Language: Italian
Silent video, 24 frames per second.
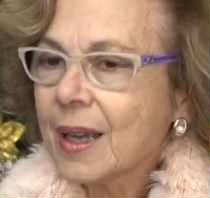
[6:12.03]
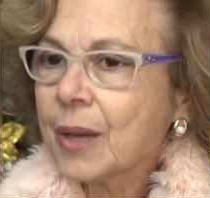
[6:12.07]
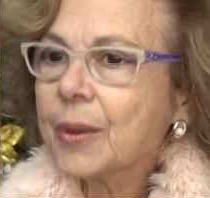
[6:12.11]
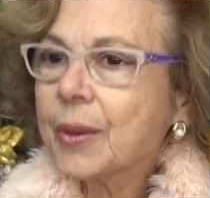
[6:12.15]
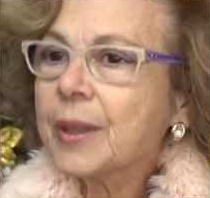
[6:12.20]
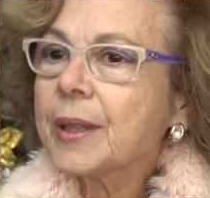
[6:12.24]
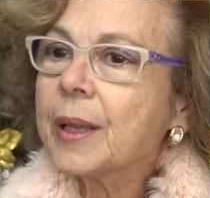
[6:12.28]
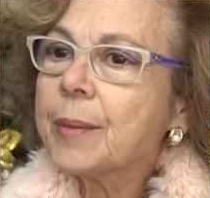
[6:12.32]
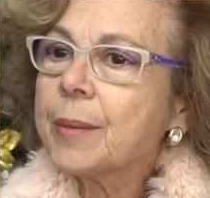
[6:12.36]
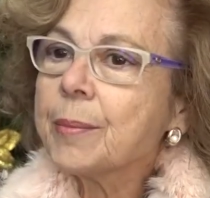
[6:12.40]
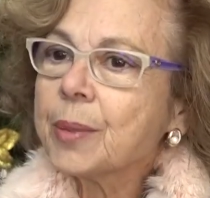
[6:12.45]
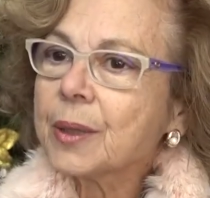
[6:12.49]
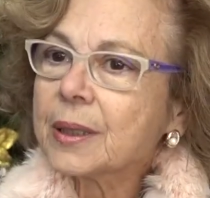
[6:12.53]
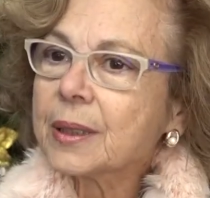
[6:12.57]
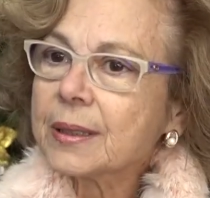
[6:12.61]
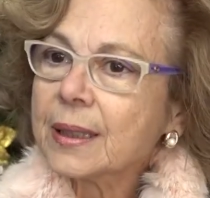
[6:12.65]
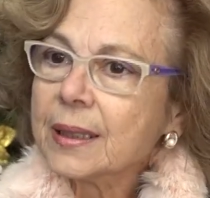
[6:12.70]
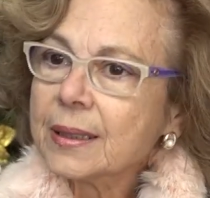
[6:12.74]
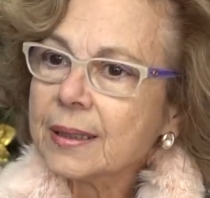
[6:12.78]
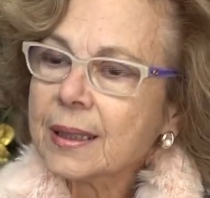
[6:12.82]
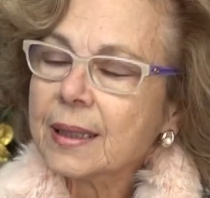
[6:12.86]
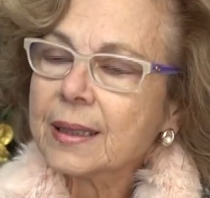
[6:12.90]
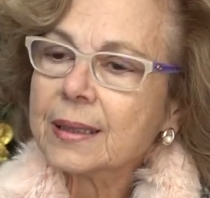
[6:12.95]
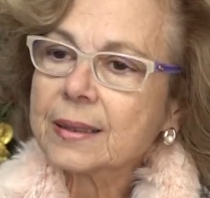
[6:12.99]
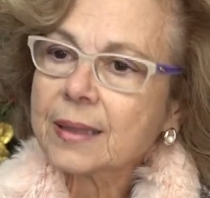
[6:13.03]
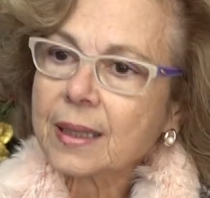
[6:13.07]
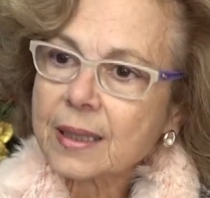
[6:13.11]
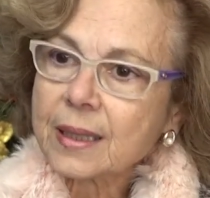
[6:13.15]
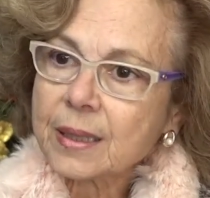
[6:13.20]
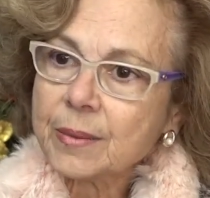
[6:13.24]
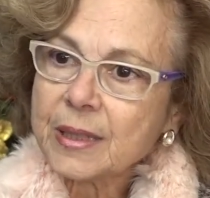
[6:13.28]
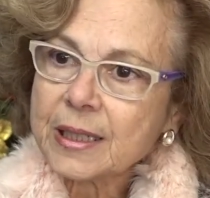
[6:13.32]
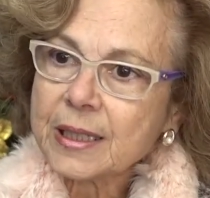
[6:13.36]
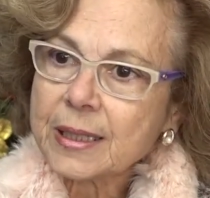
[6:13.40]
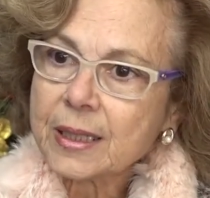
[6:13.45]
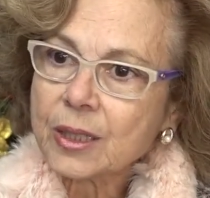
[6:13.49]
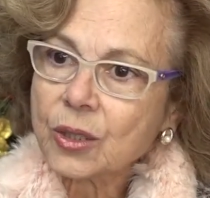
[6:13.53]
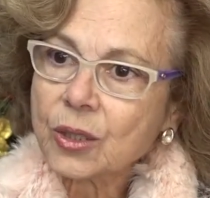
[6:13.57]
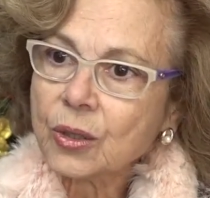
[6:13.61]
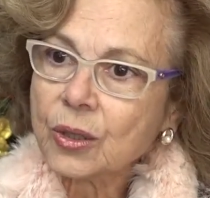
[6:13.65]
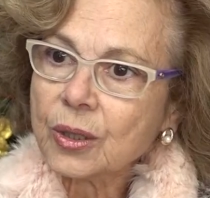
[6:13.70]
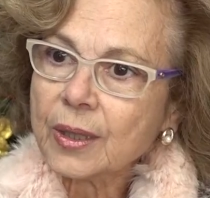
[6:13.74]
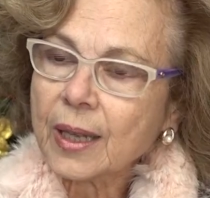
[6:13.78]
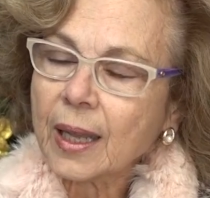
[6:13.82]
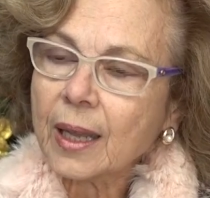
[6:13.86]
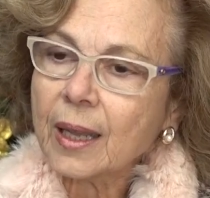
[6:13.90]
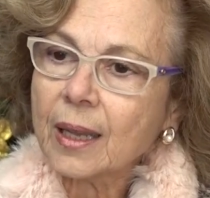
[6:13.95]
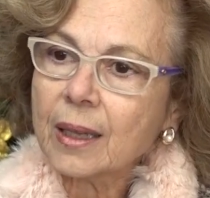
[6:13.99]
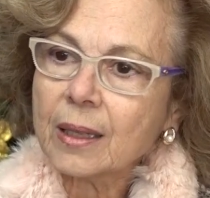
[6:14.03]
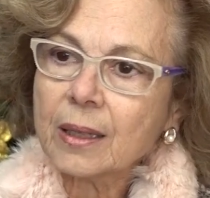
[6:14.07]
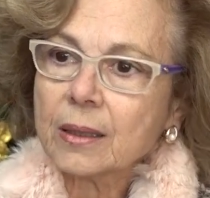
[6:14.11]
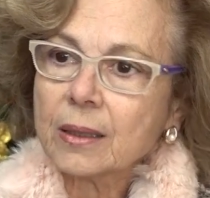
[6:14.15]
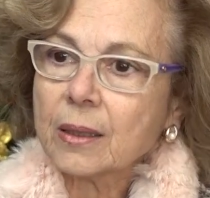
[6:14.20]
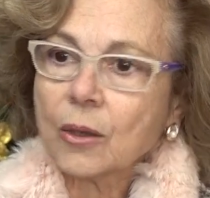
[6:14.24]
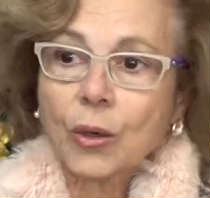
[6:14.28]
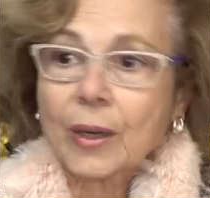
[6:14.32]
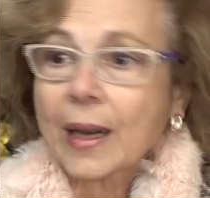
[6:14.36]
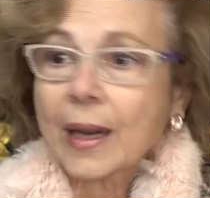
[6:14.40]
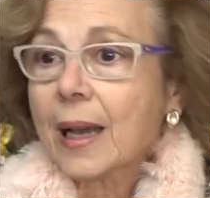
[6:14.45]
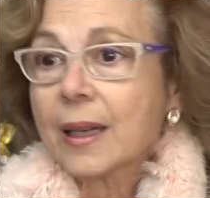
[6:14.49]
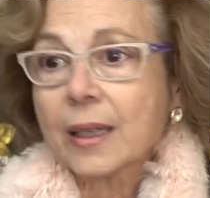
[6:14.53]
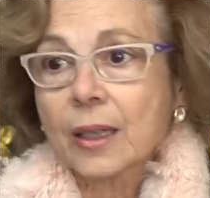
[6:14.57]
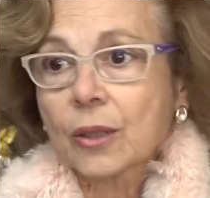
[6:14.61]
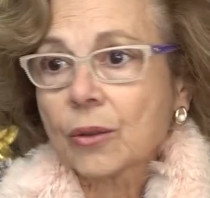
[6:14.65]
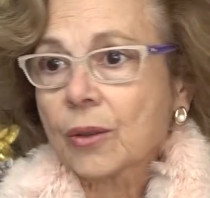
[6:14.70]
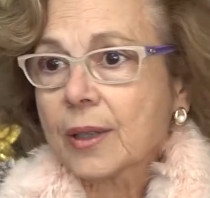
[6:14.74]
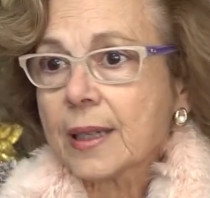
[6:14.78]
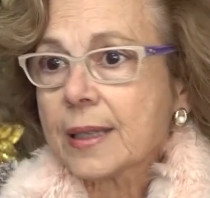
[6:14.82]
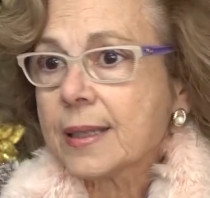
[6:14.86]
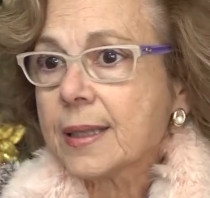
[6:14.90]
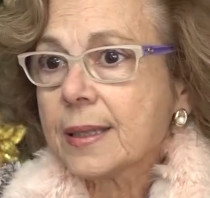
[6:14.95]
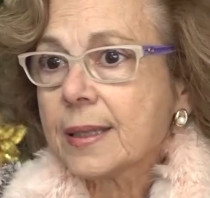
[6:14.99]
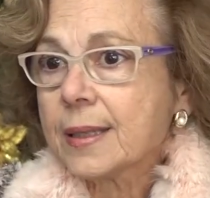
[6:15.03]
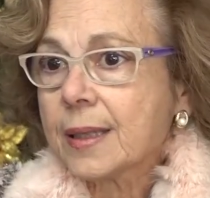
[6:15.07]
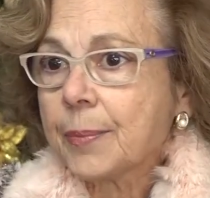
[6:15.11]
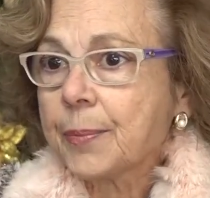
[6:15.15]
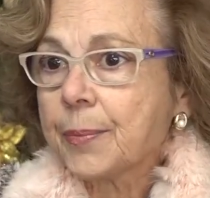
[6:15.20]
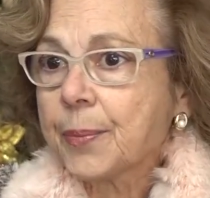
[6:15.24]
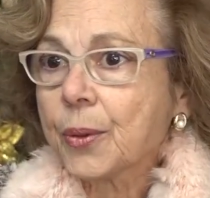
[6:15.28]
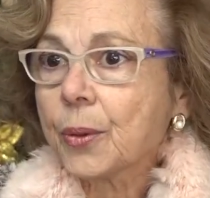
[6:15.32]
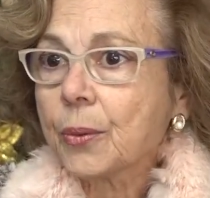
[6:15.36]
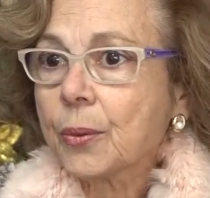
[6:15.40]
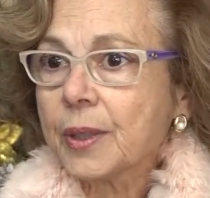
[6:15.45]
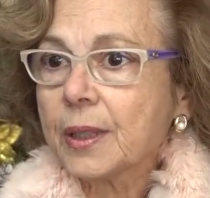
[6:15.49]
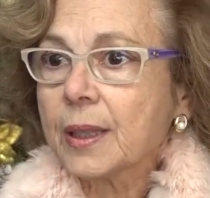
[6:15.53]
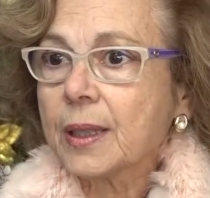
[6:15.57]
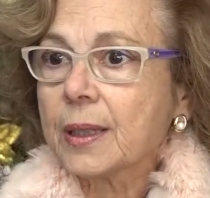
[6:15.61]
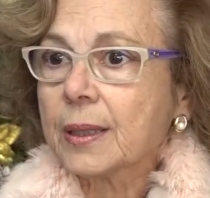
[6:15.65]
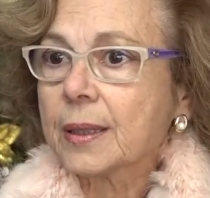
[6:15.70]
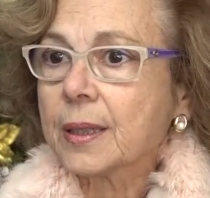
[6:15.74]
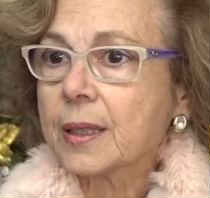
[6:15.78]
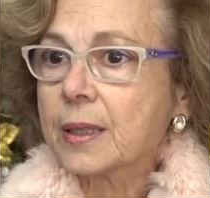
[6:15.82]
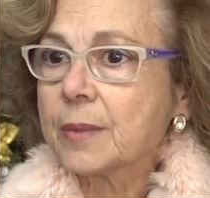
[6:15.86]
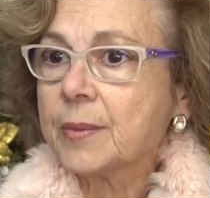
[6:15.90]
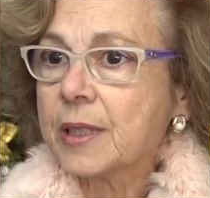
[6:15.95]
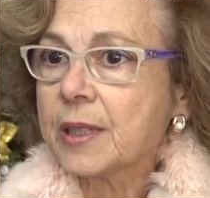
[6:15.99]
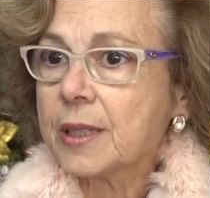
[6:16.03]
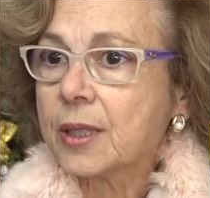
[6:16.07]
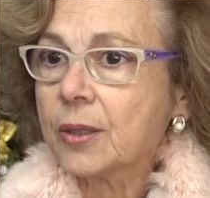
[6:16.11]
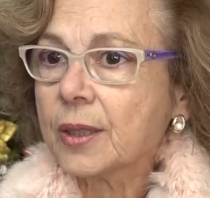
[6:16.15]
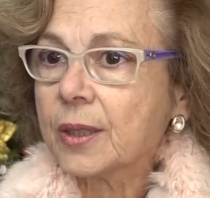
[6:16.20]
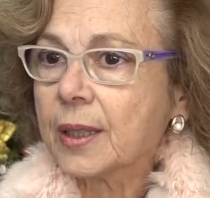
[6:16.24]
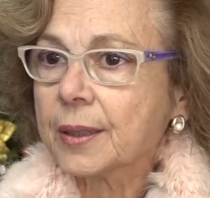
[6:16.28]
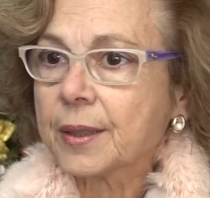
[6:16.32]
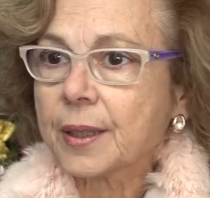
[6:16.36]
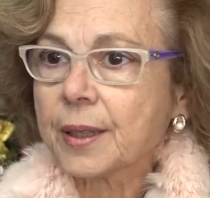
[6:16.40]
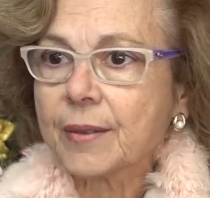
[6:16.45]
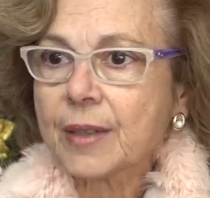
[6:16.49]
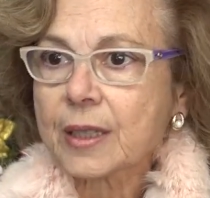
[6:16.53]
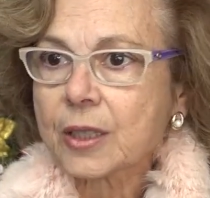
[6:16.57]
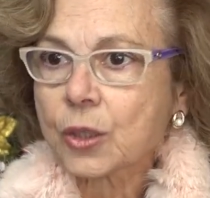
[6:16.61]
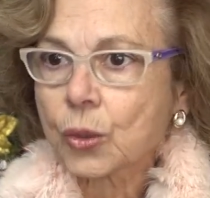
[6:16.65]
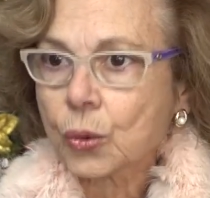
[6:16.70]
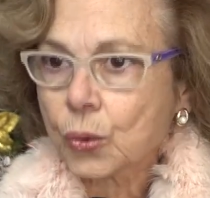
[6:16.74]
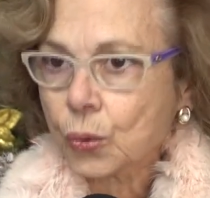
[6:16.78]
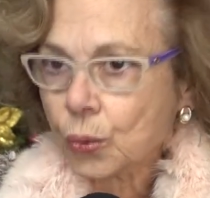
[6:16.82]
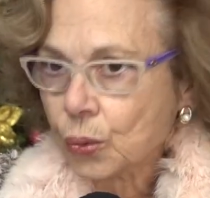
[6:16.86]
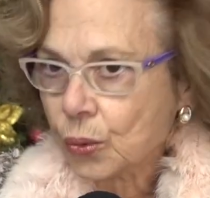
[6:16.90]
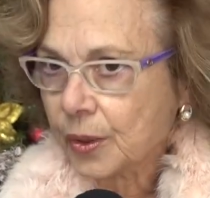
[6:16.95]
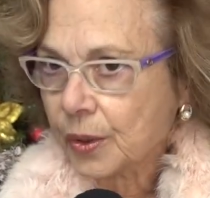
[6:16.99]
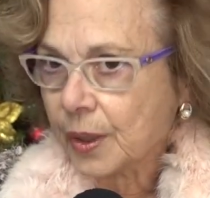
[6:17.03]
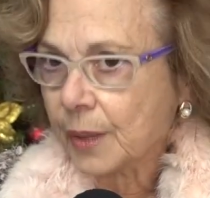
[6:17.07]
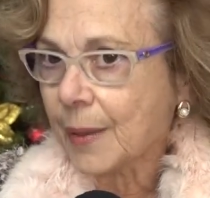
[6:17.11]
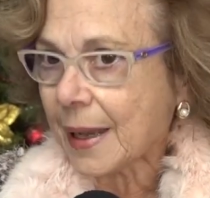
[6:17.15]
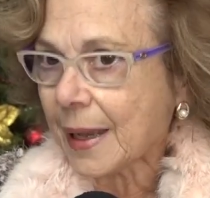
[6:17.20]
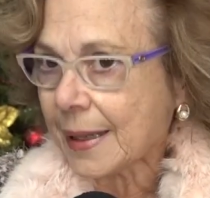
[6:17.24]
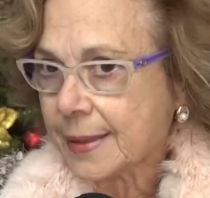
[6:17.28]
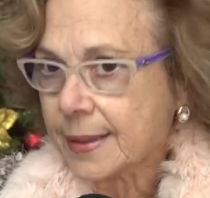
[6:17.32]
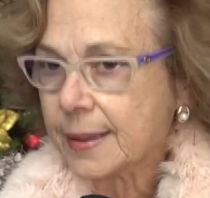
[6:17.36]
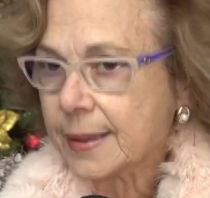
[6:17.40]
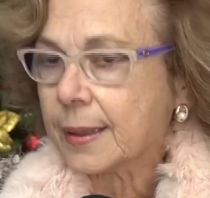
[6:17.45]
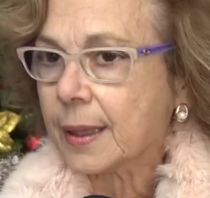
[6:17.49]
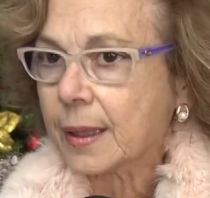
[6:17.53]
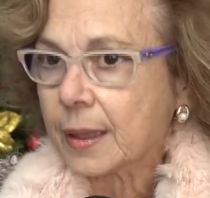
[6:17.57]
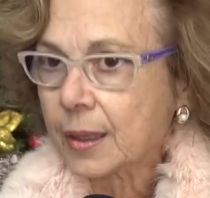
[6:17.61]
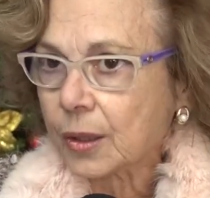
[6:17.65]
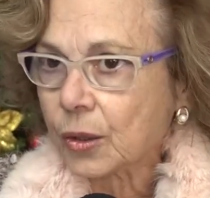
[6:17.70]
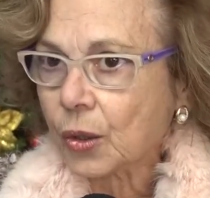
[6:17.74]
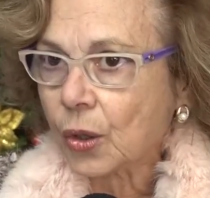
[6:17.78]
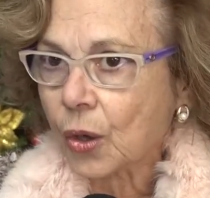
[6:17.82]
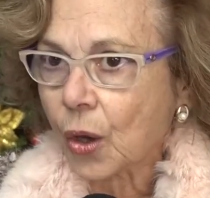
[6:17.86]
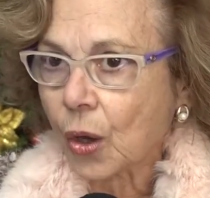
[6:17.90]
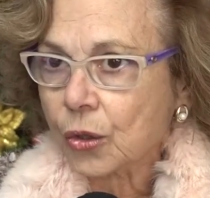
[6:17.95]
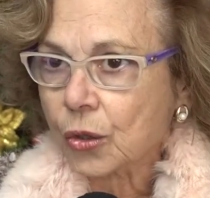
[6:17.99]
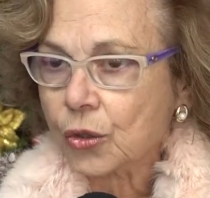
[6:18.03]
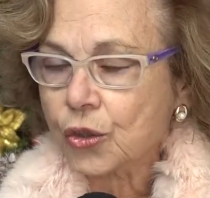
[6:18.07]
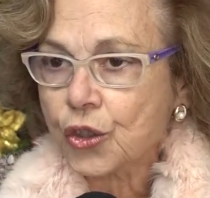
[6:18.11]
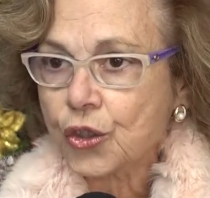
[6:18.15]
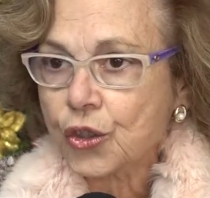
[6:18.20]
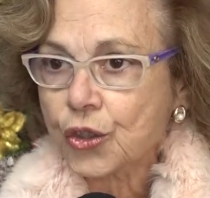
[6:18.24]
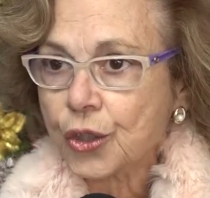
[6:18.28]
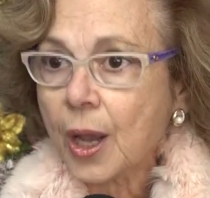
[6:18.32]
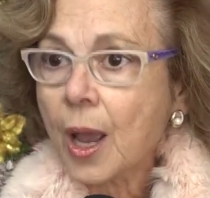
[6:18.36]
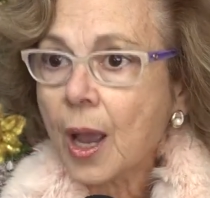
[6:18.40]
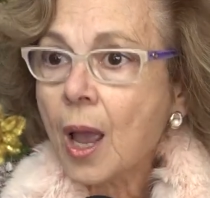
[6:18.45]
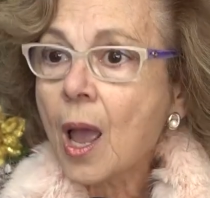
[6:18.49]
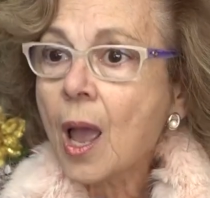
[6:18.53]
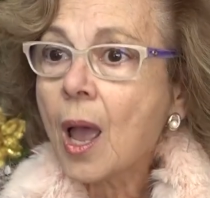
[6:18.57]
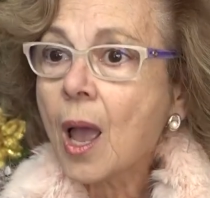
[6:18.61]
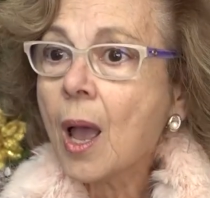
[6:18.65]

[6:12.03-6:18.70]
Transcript: Quindi è importante la trasmissione eh, orale, non esiste più, quindi la trasmissione attraverso tutti i mezzi tecnologici,